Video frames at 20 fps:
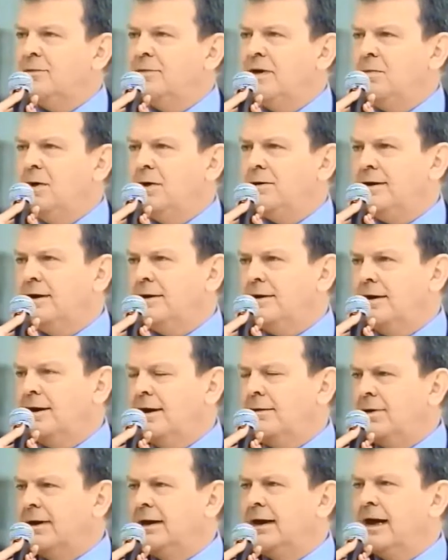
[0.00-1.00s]
de la bibliothèque
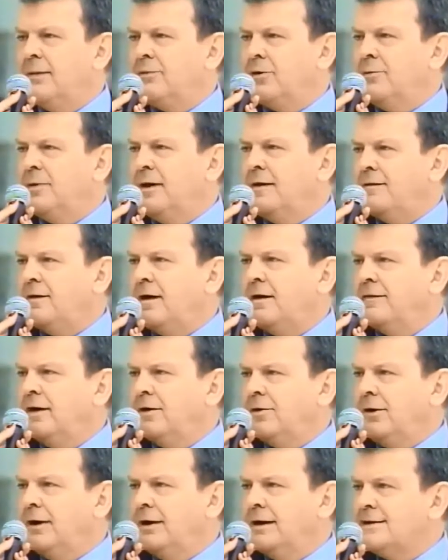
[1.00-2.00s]
qui, la première fois,
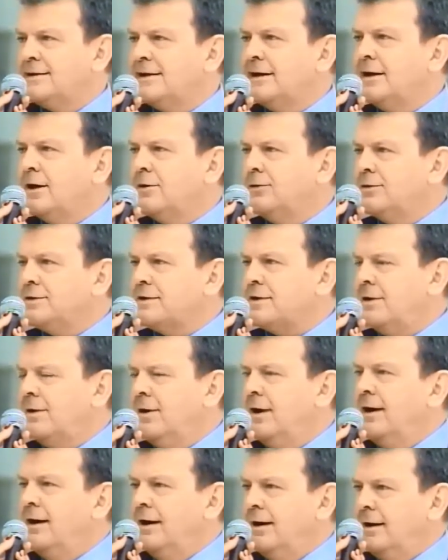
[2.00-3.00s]
avait organisé il y a 11
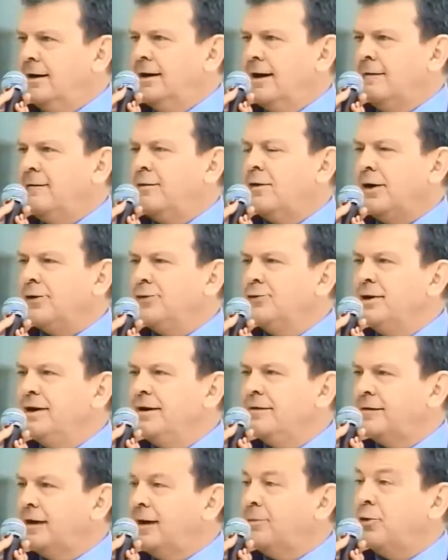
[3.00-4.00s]
ans la foire du
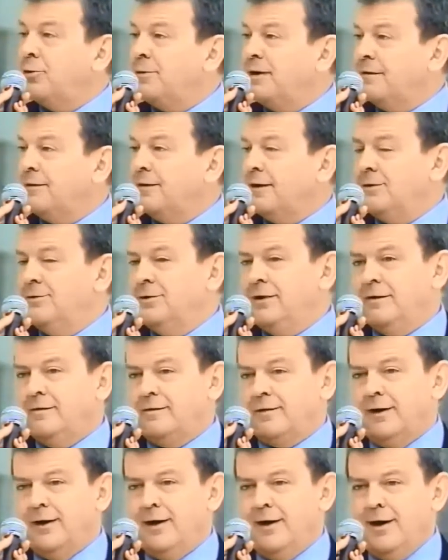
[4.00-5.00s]
livre, la première foire du
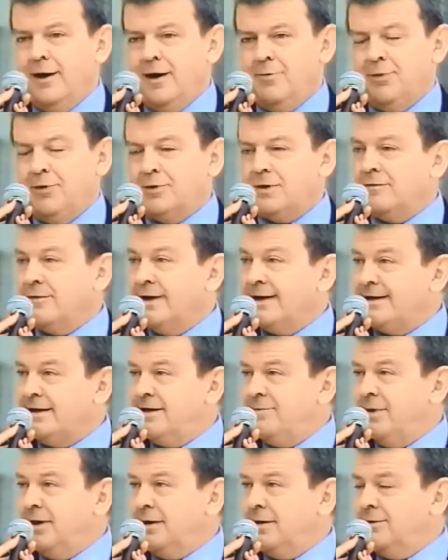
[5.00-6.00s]
livre. Mais nous avons
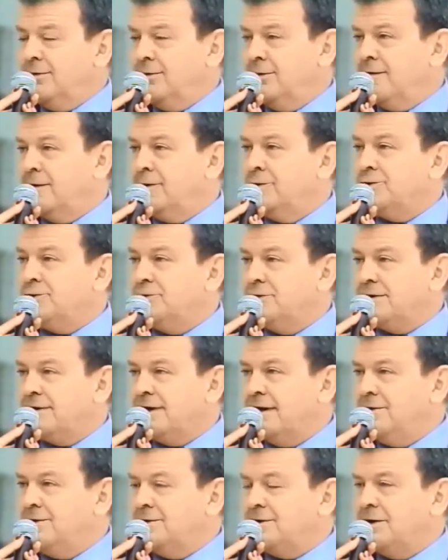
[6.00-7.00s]
estimé que devant le
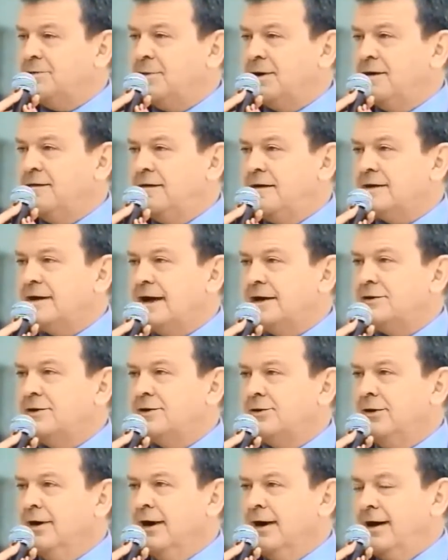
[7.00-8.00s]
succès de cette
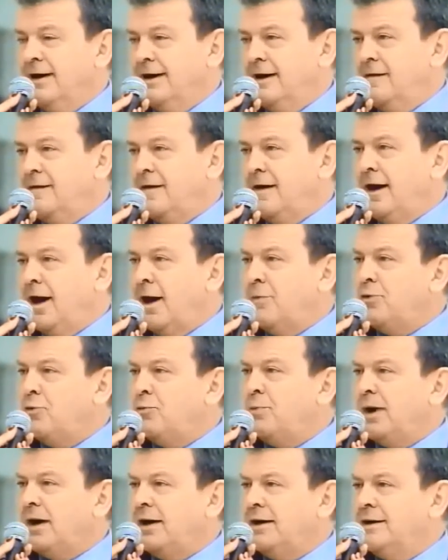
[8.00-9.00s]
manifestation, il fallait un
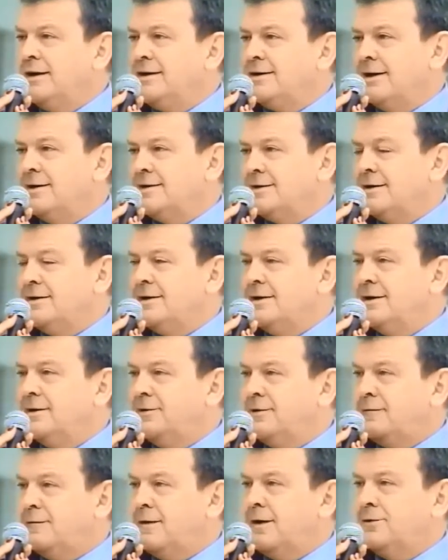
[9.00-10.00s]
peu pérenniser cette
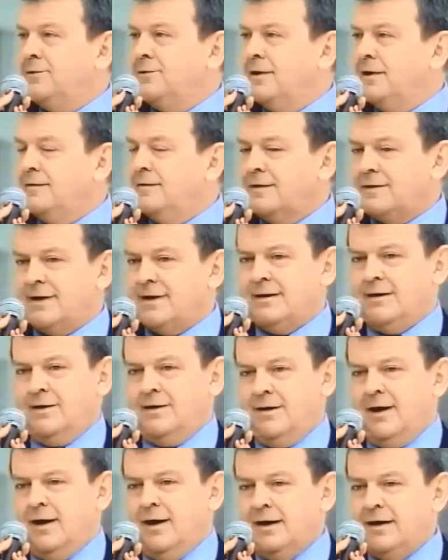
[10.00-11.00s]
idée de foire du livre,
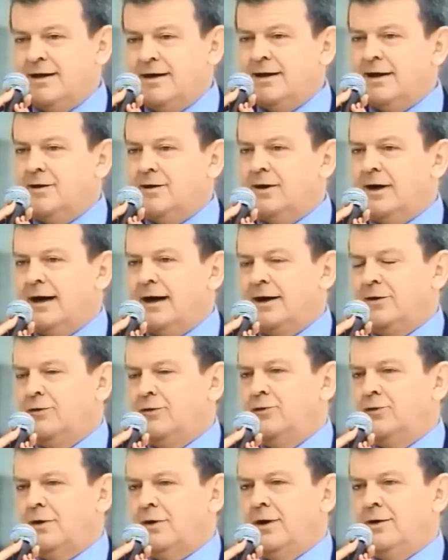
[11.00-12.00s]
euh, l'idée de la
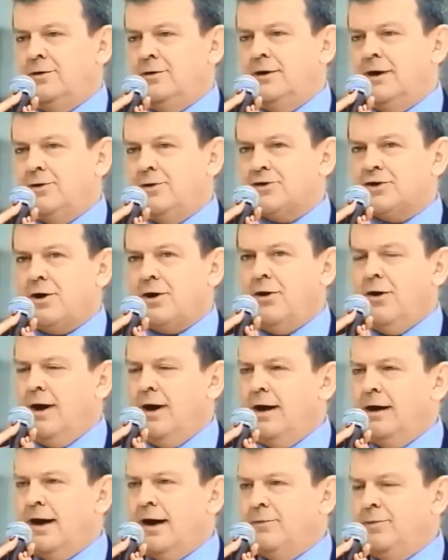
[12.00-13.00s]
lecture et donner aux gens